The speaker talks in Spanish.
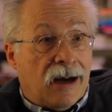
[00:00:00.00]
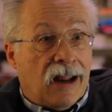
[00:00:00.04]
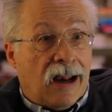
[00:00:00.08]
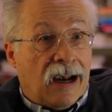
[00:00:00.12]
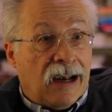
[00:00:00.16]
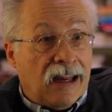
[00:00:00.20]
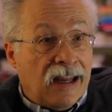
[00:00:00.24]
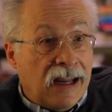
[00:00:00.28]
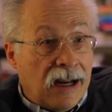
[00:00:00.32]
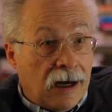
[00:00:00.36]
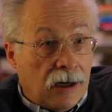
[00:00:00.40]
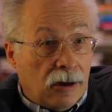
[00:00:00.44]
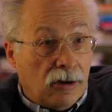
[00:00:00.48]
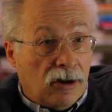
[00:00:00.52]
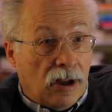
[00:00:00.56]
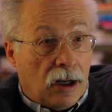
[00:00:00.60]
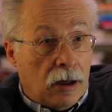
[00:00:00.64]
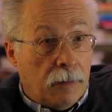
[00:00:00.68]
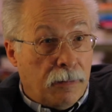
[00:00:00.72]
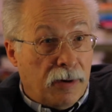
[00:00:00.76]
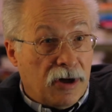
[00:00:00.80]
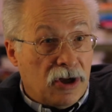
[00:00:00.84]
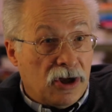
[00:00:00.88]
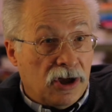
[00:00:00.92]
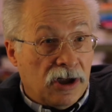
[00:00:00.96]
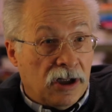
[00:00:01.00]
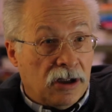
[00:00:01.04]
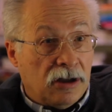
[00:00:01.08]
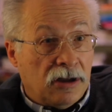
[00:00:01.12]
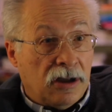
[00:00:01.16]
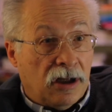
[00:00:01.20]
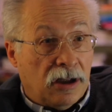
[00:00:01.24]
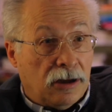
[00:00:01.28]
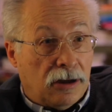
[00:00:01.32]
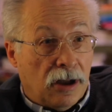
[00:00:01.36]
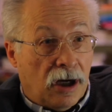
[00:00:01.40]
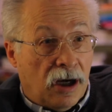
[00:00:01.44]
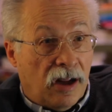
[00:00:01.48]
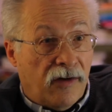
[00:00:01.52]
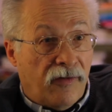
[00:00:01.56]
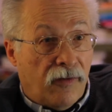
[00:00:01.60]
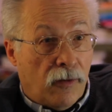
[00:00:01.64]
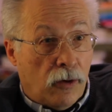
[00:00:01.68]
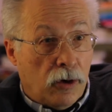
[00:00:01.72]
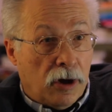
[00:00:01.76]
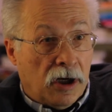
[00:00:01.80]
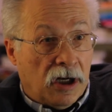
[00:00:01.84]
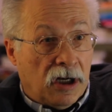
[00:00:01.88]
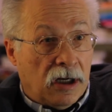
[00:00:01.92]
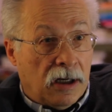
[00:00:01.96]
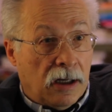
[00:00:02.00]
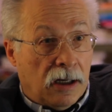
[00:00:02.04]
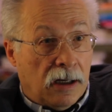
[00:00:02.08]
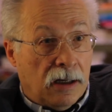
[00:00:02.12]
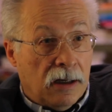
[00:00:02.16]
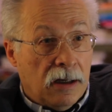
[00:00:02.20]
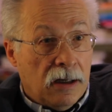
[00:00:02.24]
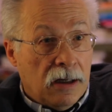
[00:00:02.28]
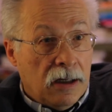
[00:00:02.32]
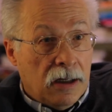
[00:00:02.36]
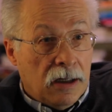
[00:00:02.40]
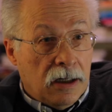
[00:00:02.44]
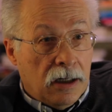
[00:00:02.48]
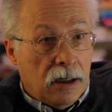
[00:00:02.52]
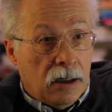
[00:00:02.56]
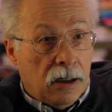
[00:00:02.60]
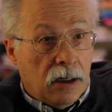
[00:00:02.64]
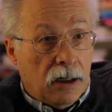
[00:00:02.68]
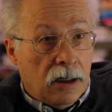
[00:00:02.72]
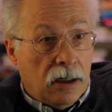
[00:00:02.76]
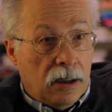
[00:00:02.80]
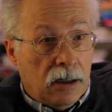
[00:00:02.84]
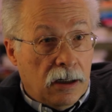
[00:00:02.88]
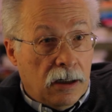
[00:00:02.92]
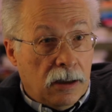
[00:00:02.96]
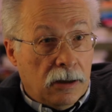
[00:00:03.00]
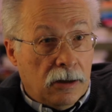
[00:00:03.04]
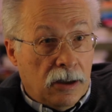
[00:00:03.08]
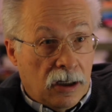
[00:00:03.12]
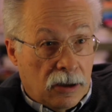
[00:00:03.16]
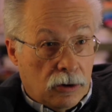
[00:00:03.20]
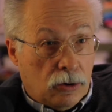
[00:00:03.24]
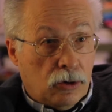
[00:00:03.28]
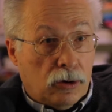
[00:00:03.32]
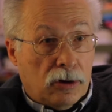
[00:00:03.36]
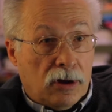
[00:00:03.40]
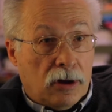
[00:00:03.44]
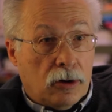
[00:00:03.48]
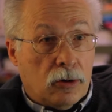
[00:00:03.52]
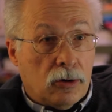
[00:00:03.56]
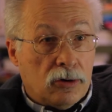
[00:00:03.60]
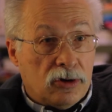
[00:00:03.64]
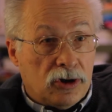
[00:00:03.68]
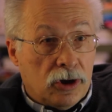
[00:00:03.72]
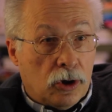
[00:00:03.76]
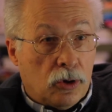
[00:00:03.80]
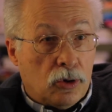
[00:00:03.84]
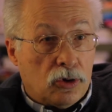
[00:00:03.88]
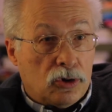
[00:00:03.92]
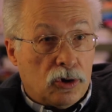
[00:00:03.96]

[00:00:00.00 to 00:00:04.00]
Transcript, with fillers: Alierta, el presidente de Telefónica, eh, dentro del Consejo